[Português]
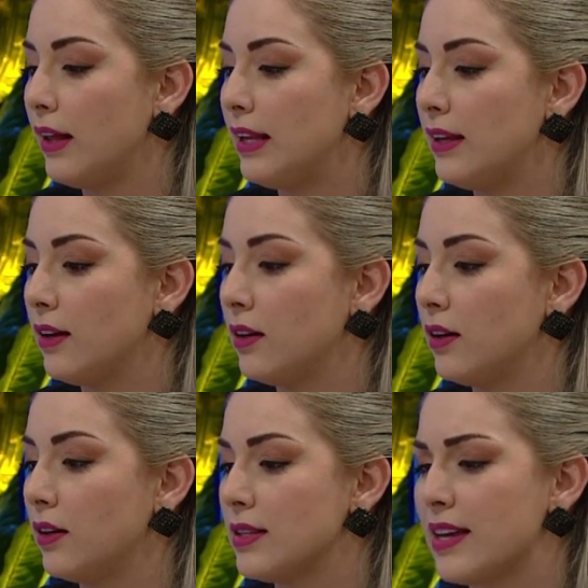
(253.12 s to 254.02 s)
ele
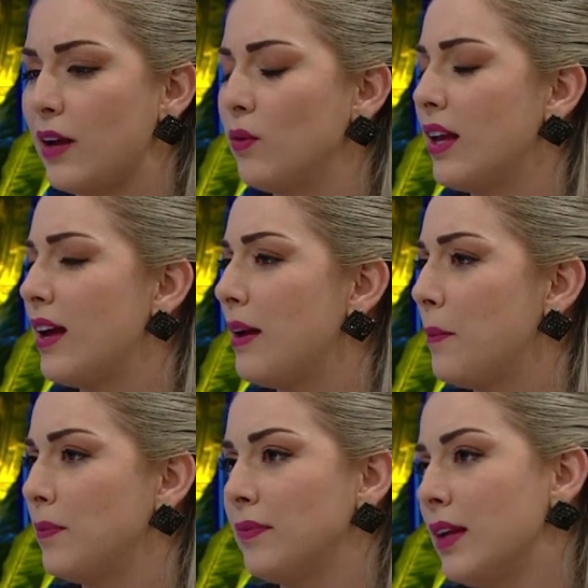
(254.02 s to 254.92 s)
uh, saiu na
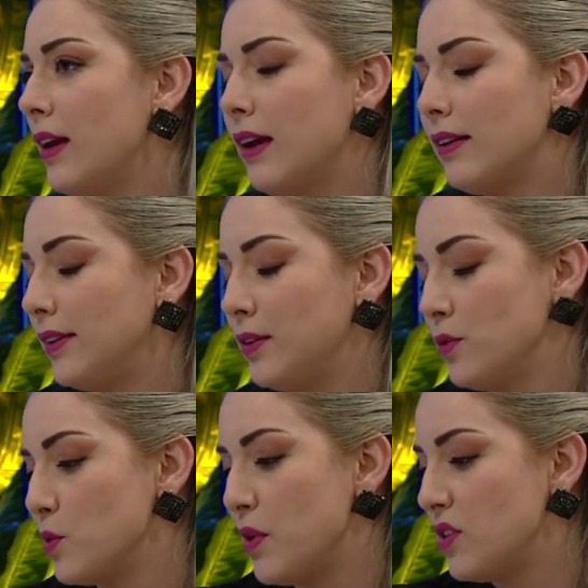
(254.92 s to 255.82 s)

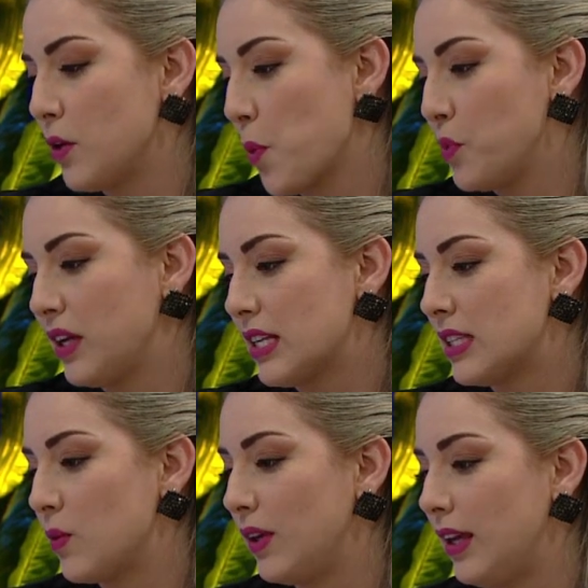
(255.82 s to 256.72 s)
nos meios de
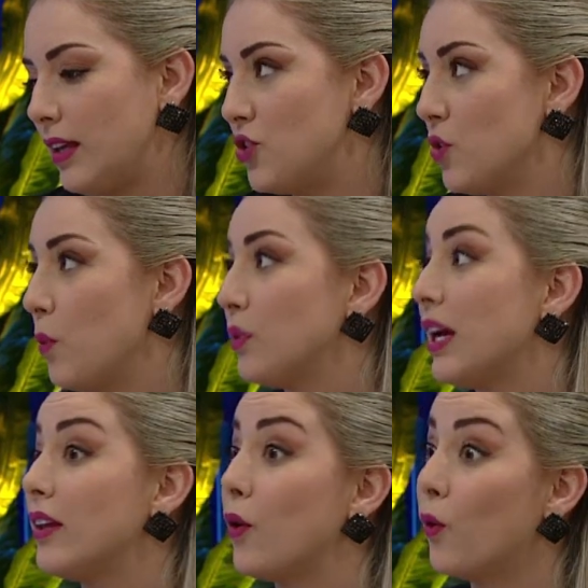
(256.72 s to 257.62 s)
comunicação que tinham
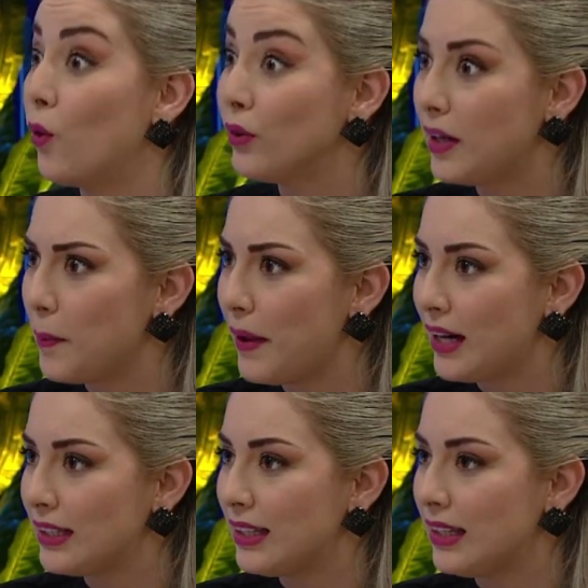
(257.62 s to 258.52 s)
amputado a outra
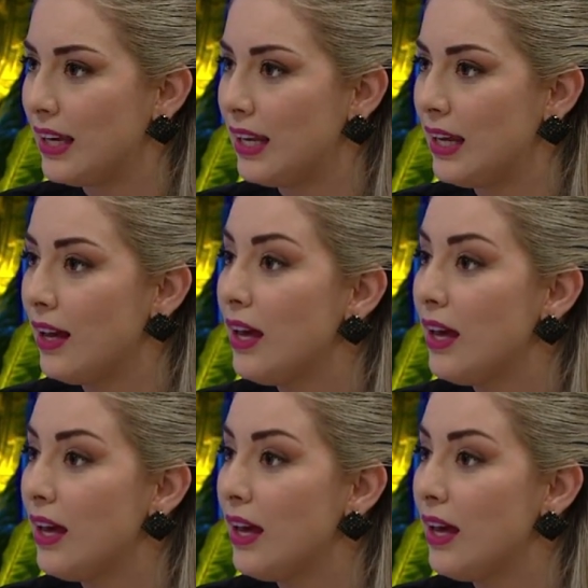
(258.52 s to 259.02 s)
perna dele.